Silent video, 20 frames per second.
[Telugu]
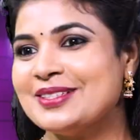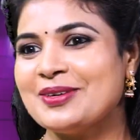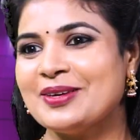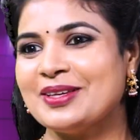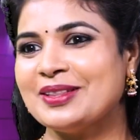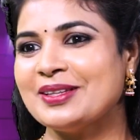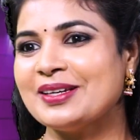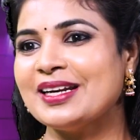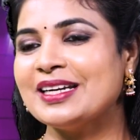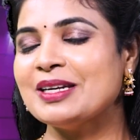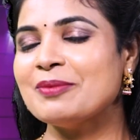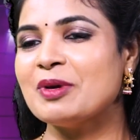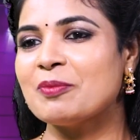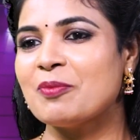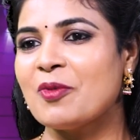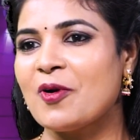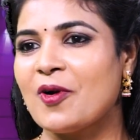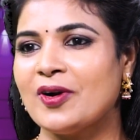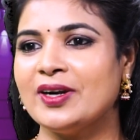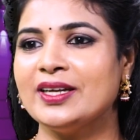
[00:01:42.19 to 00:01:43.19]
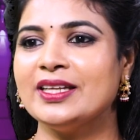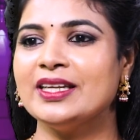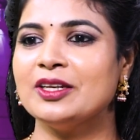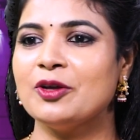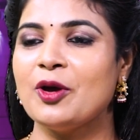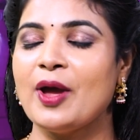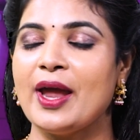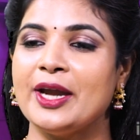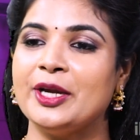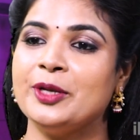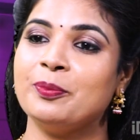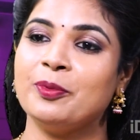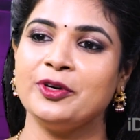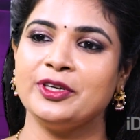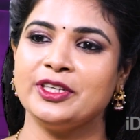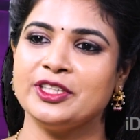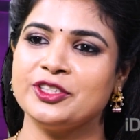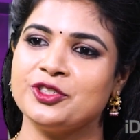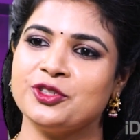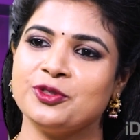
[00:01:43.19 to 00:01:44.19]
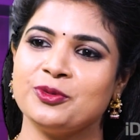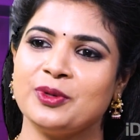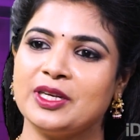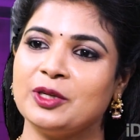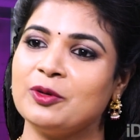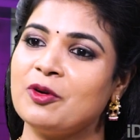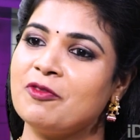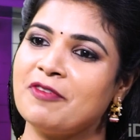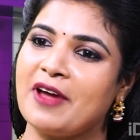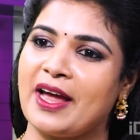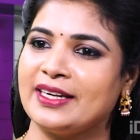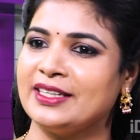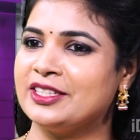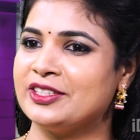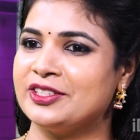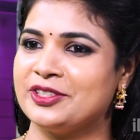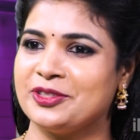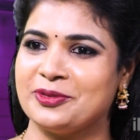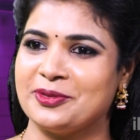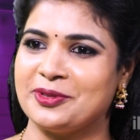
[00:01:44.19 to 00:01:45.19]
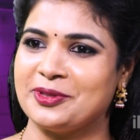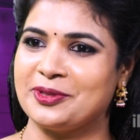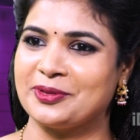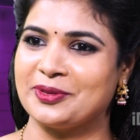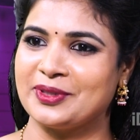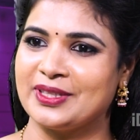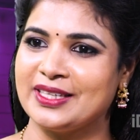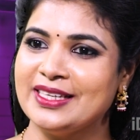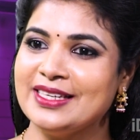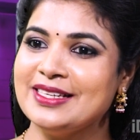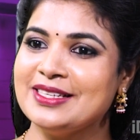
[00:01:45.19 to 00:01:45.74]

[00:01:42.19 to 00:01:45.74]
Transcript: సో ఎందుకంటే మన బాడీలో ఎడిపో టిష్యూ అనే ఒక ఫ్యాట్ టిష్యూ ఉంటుంది